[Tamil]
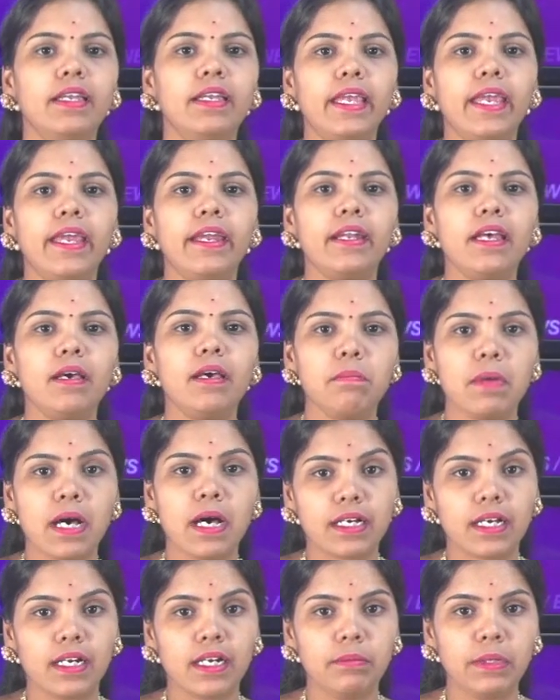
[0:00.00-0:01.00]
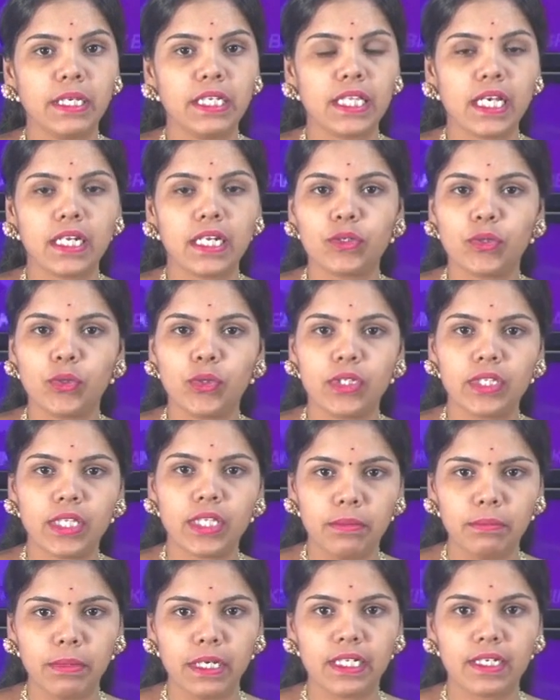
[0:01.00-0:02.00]
ஏனாம் மக்கள் மீதான
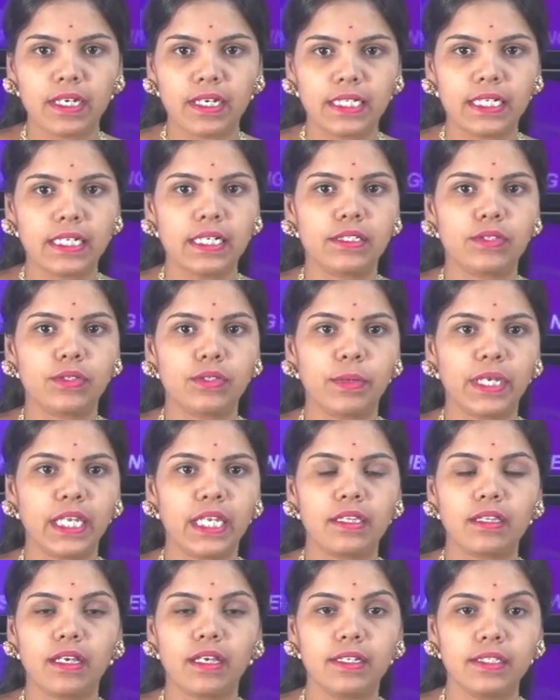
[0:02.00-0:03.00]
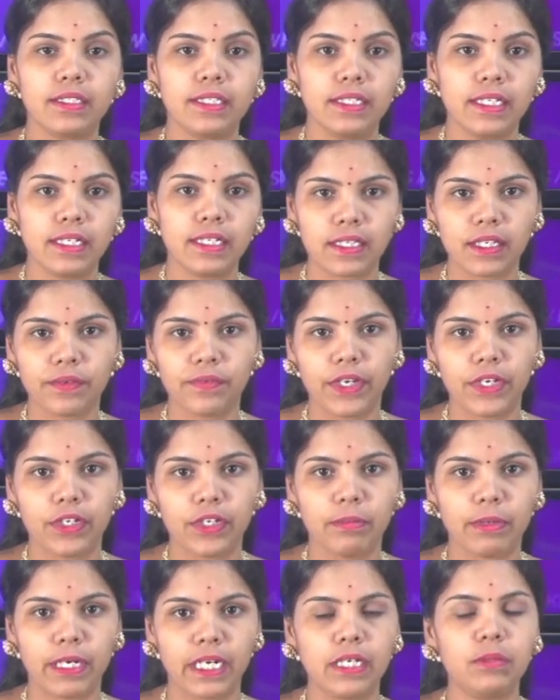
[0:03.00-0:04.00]
கூடுதல் மின்கட்டண சுமையை தடுத்து நிறுத்த
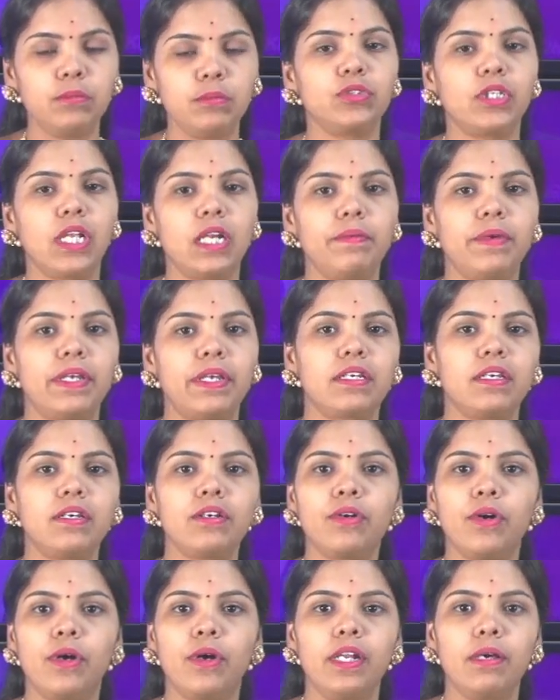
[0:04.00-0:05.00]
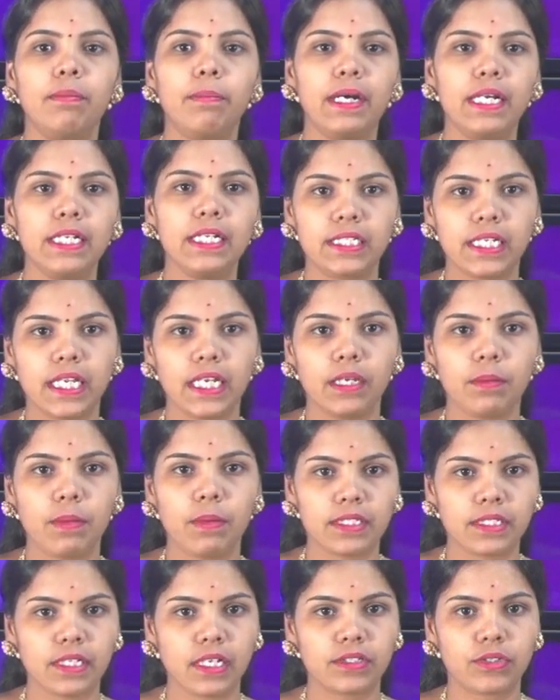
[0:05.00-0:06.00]
வேண்டும் என முதல்வருக்கு கொல்லப்பள்ளி
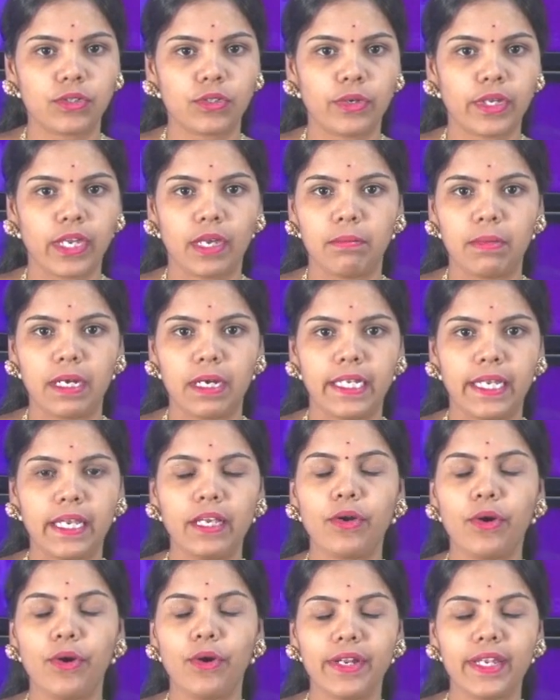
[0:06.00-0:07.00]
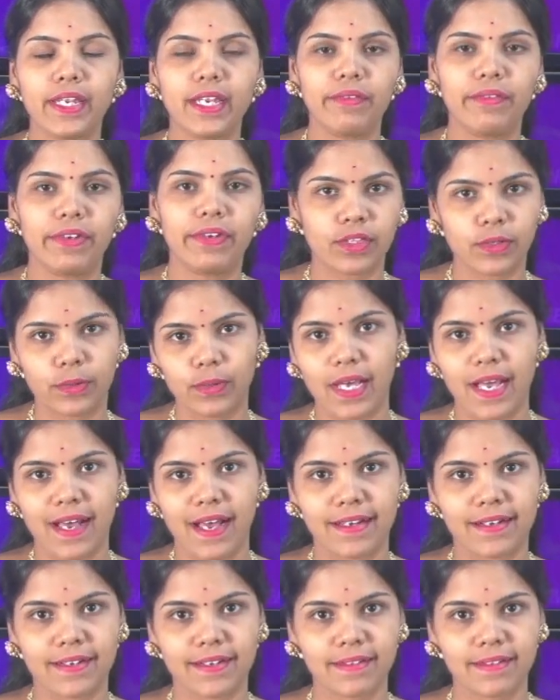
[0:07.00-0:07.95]
சீனிவாஸ் அசோக் எம்எல்ஏ கோரிக்கை விடுத்துள்ளார்